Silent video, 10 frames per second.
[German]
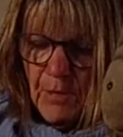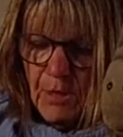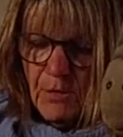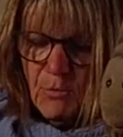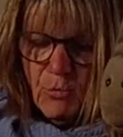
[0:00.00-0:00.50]

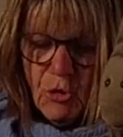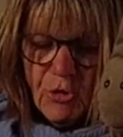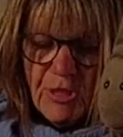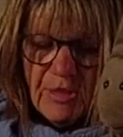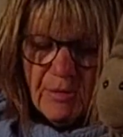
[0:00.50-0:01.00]
Zum
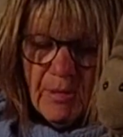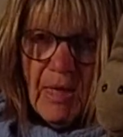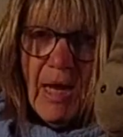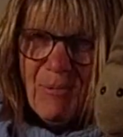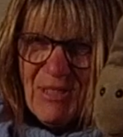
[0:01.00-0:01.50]
Schluss
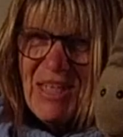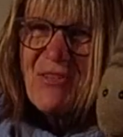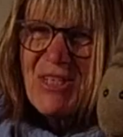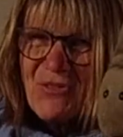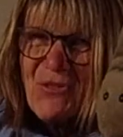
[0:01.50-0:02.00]
habe ich
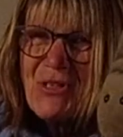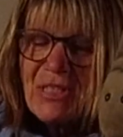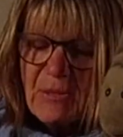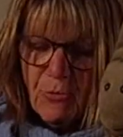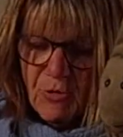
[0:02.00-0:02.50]
etwas
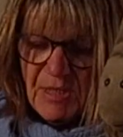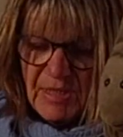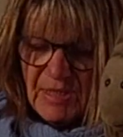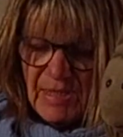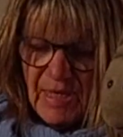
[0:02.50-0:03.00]
wirklich Böses
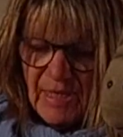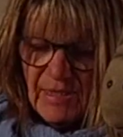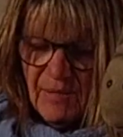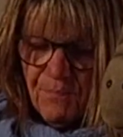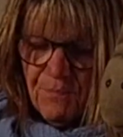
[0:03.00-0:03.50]
gesagt.
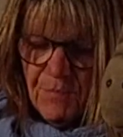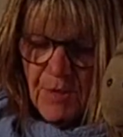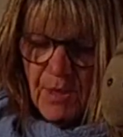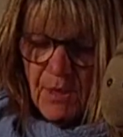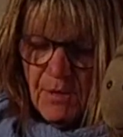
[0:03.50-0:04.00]

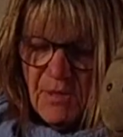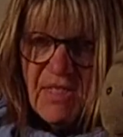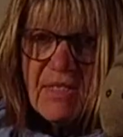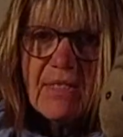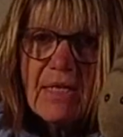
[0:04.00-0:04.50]
Sie
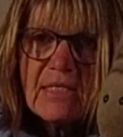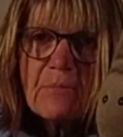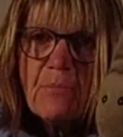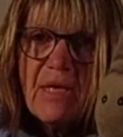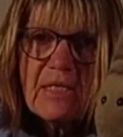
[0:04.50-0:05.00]
ist ganz
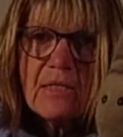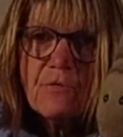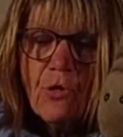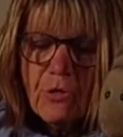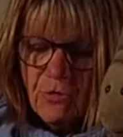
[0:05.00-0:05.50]
blass
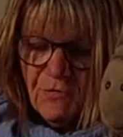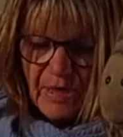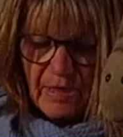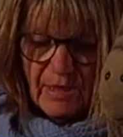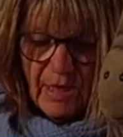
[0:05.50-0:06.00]
geworden und
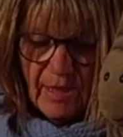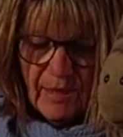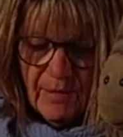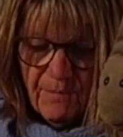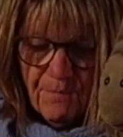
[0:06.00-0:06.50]
weggegangen.
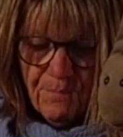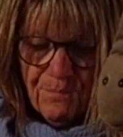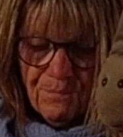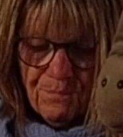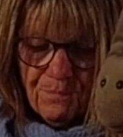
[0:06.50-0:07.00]

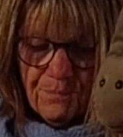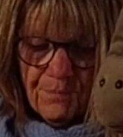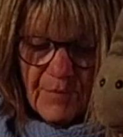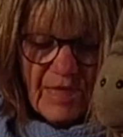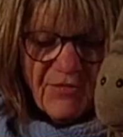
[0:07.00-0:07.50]

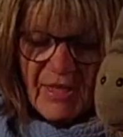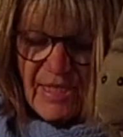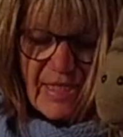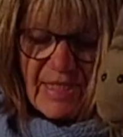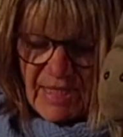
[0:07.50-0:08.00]
Ich werde
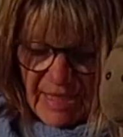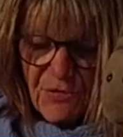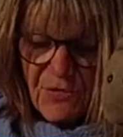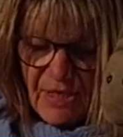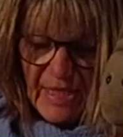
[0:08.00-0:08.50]
das nie
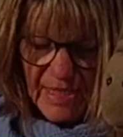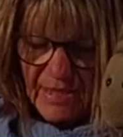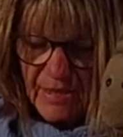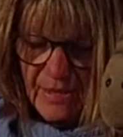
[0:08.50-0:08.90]
vergessen.